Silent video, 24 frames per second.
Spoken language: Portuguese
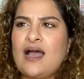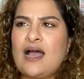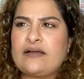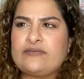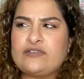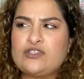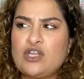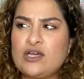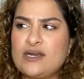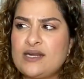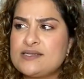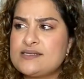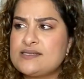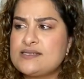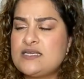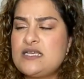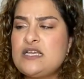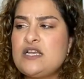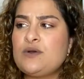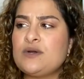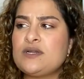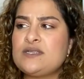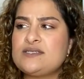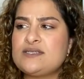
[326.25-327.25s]
A Victoria's
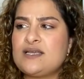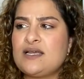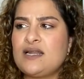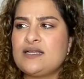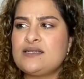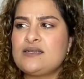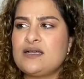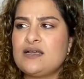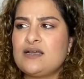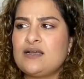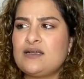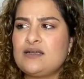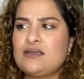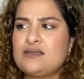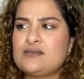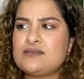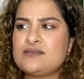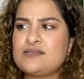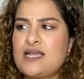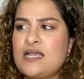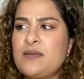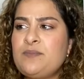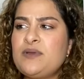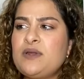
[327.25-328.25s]
Secrets, ela
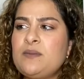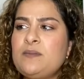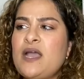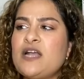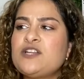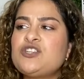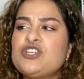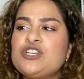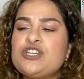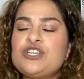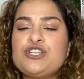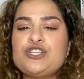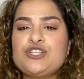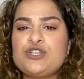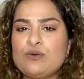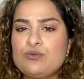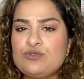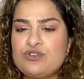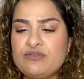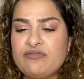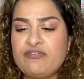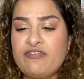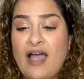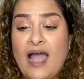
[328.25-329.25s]
sempre me atingiu
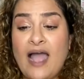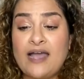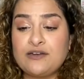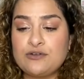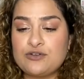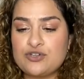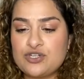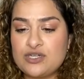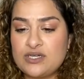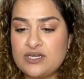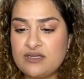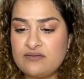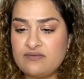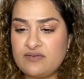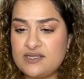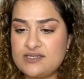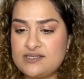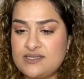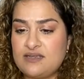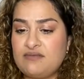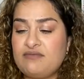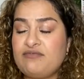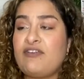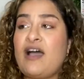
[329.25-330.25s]
de vários
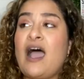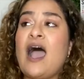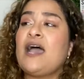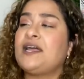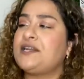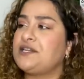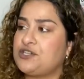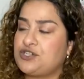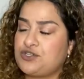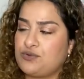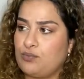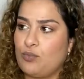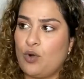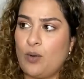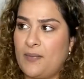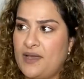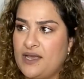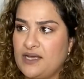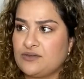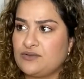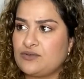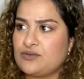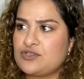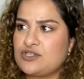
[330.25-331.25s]
níveis, em vários
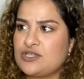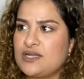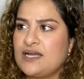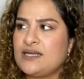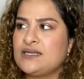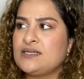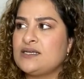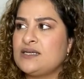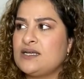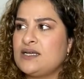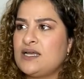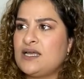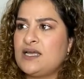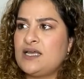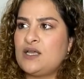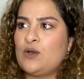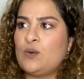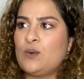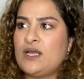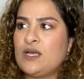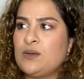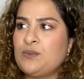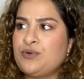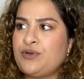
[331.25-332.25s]
momentos, né? Eu
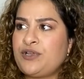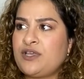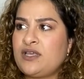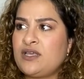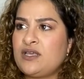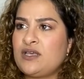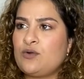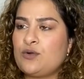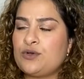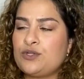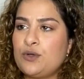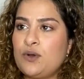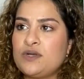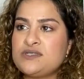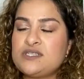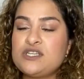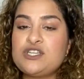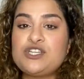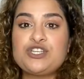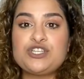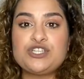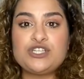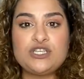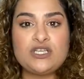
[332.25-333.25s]
lembro que quando eu
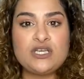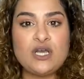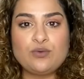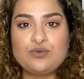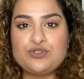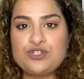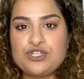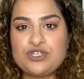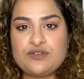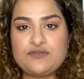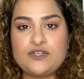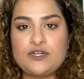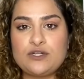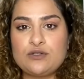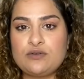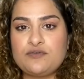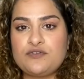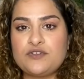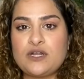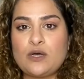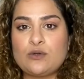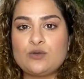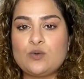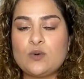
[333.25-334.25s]
assistia o desfile no
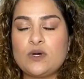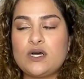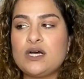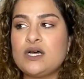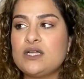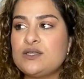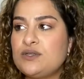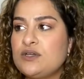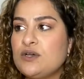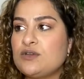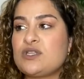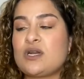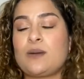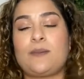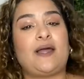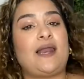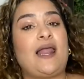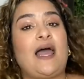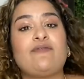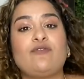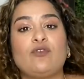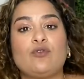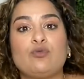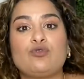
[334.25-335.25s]
final do ano e eu
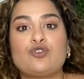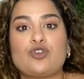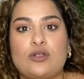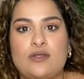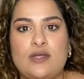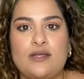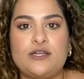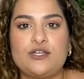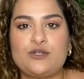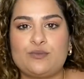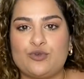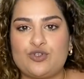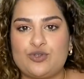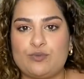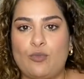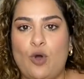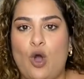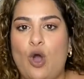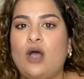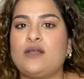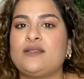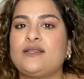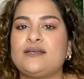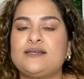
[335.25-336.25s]
trabalhava com jornalismo de
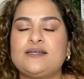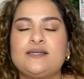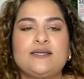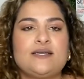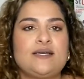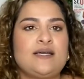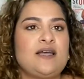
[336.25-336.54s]
moda,